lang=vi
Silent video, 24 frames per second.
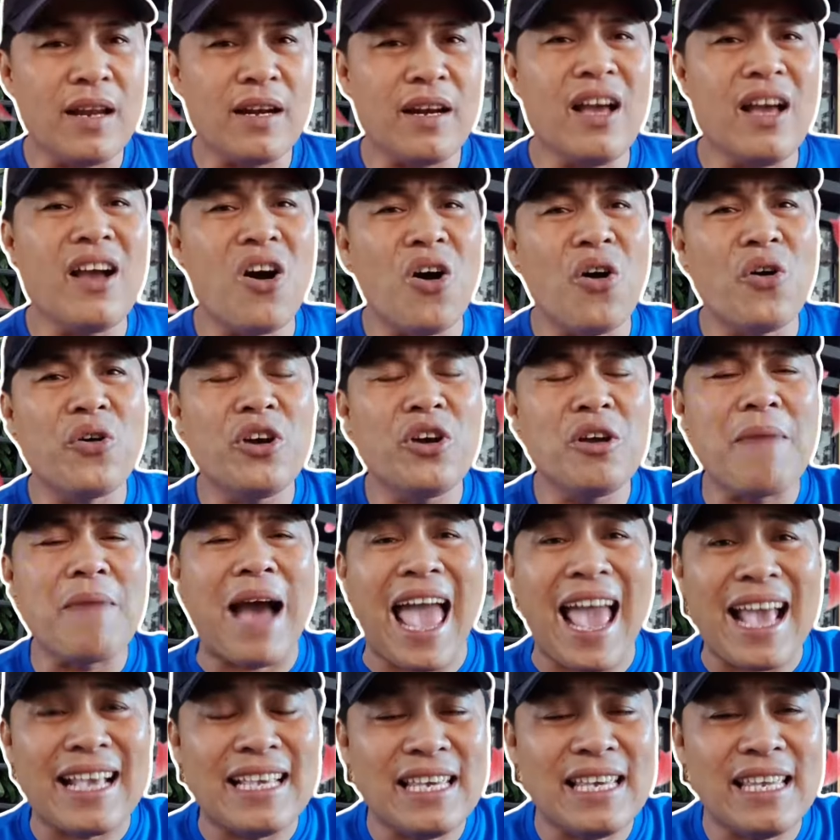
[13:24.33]
nó ngồi nó
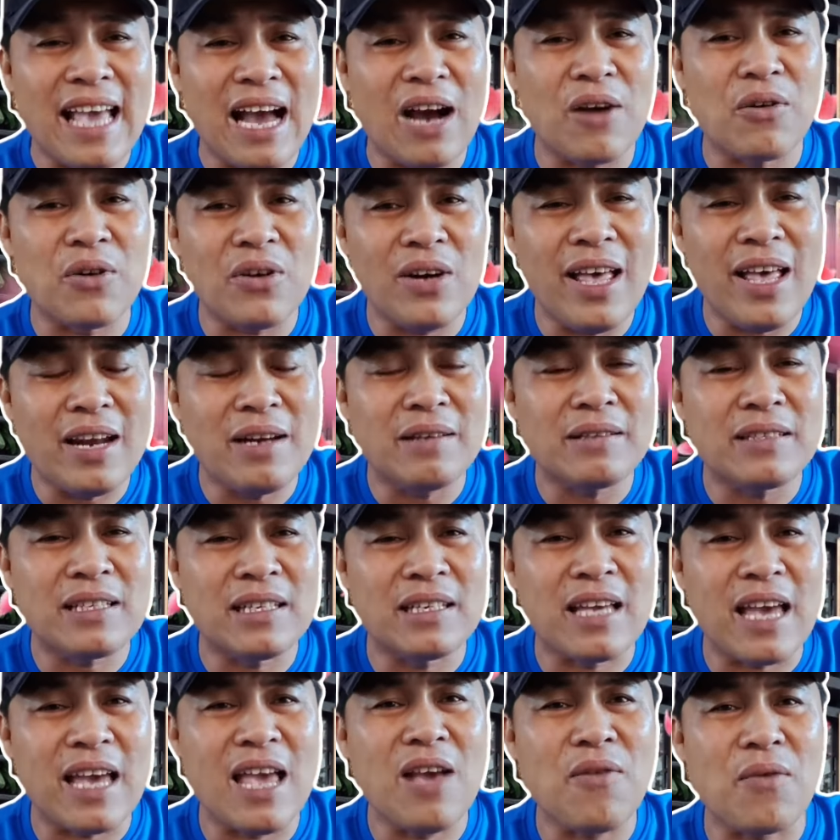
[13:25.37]
bàn với nhau nó lên
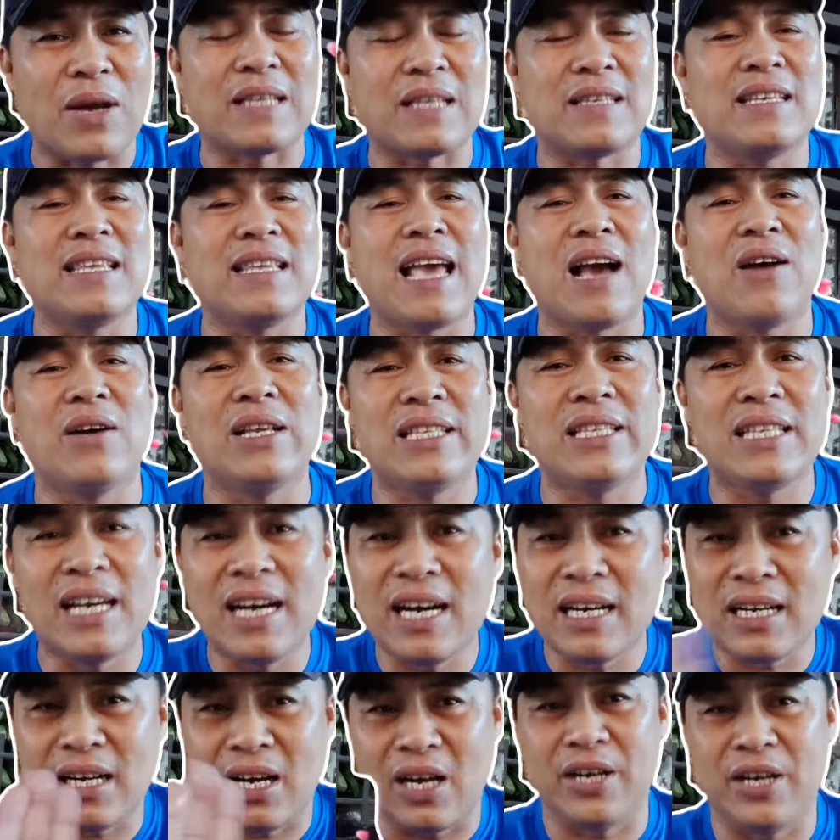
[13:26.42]
kế hoạch với nhau hết
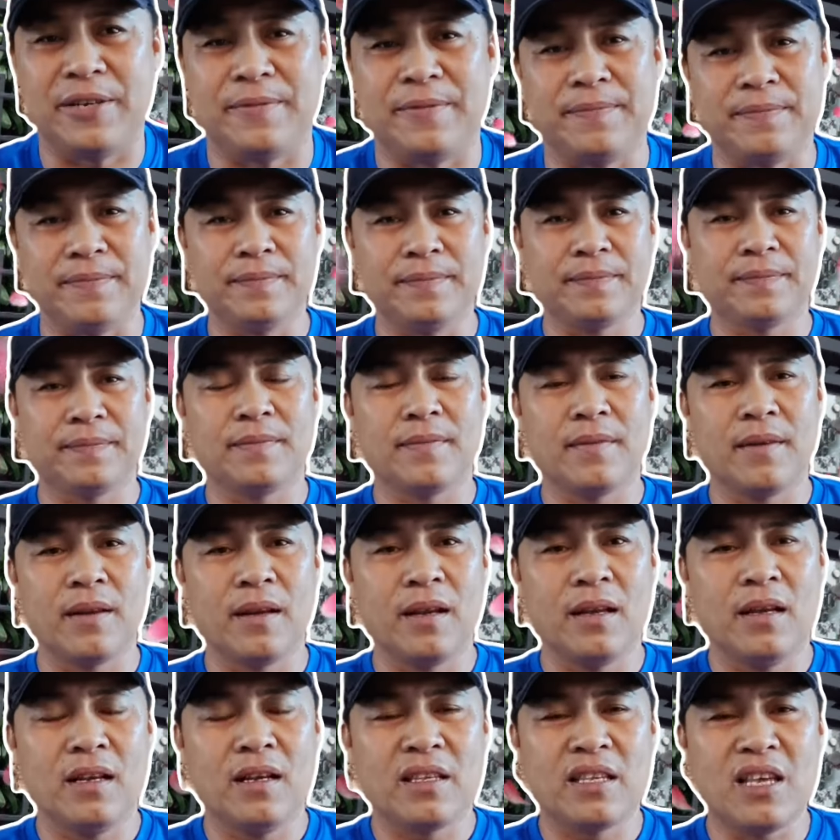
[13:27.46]
trơn rồi
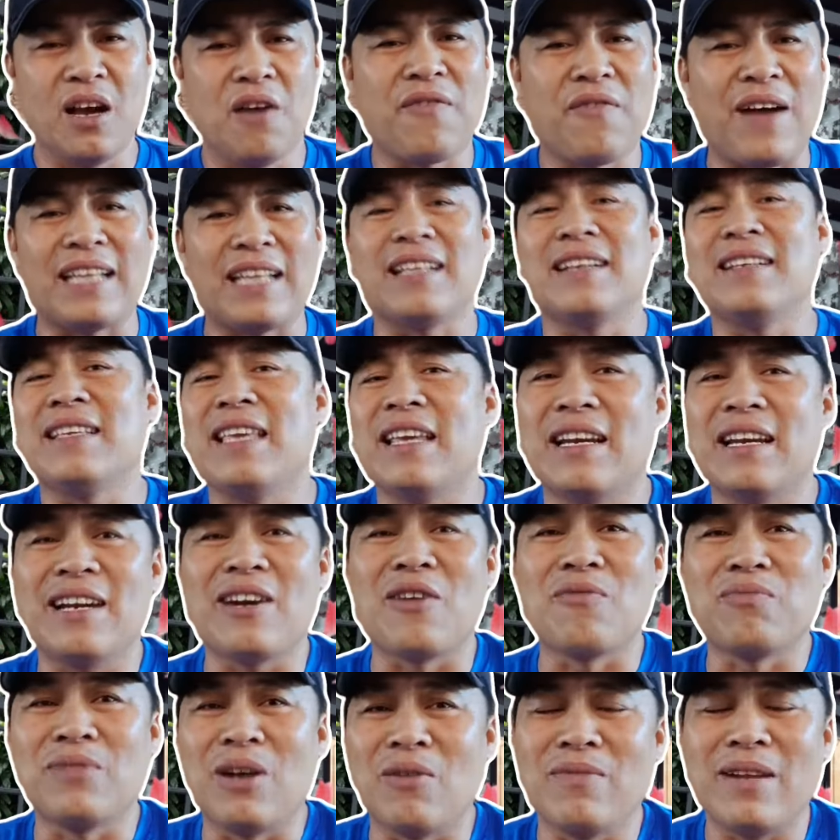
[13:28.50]
chứ không phải tự nhiên nó
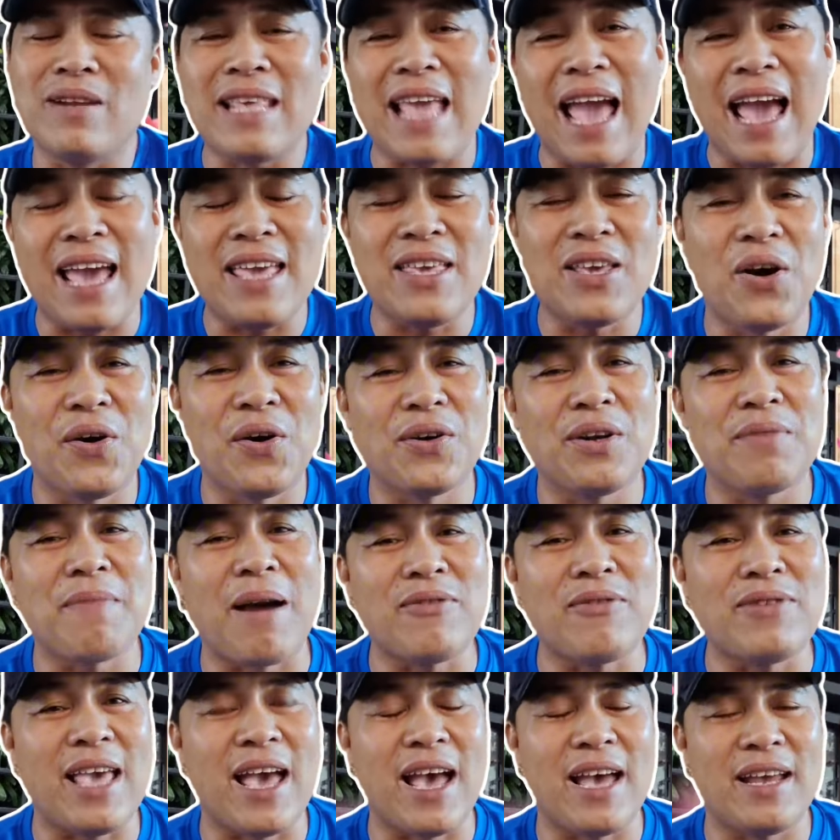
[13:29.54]
đùng đùng nó nhảy vô nó
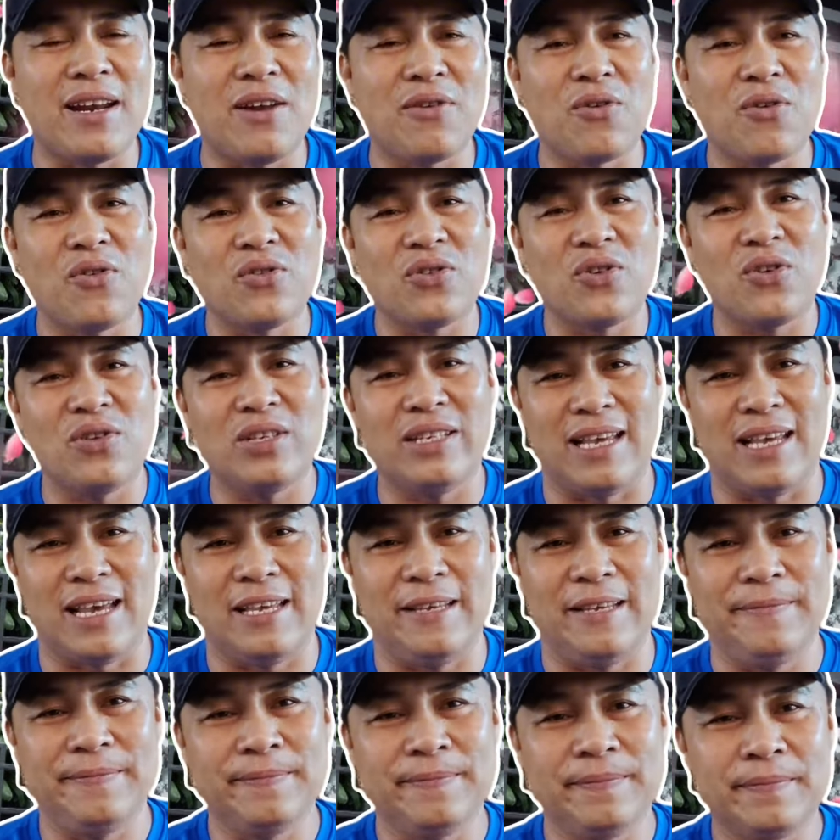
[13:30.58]
bảo vệ đâu cô chú anh
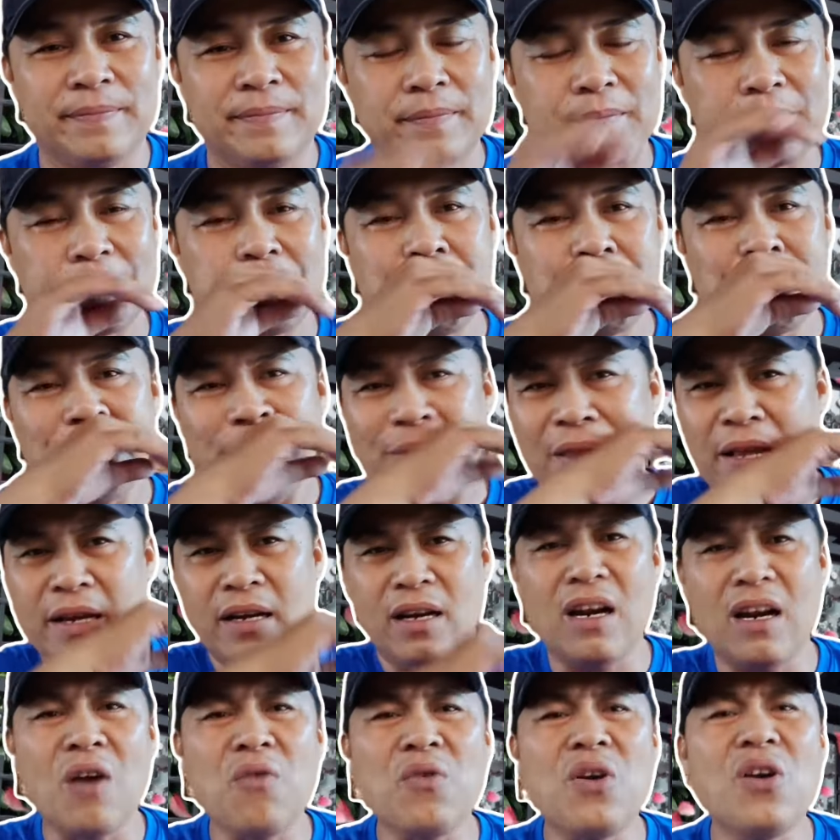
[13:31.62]
chị
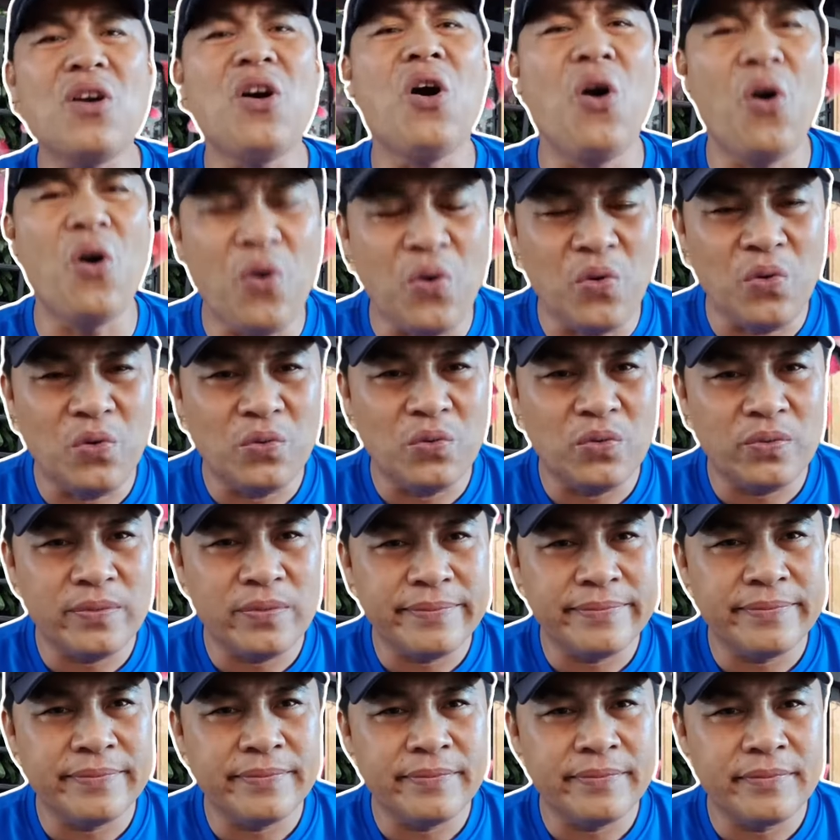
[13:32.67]
nó đâu có ngu
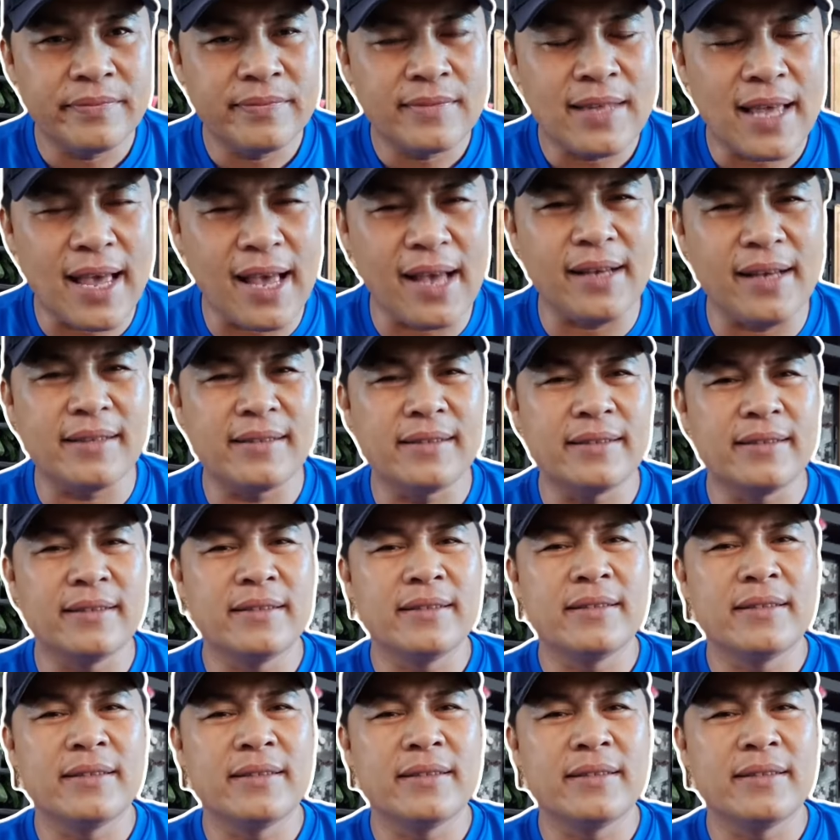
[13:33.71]
ha à,